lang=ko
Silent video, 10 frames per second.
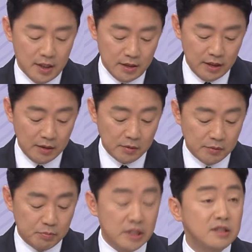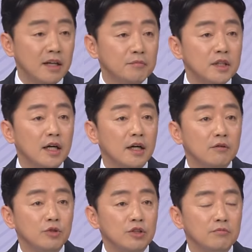근데 비슷합니다.
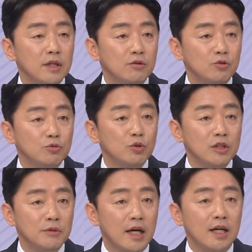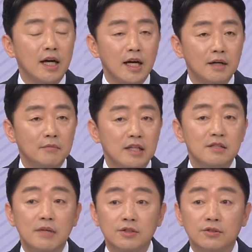우리 전망권 후보님이 아까
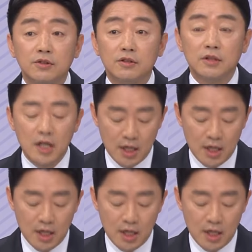말씀하셨던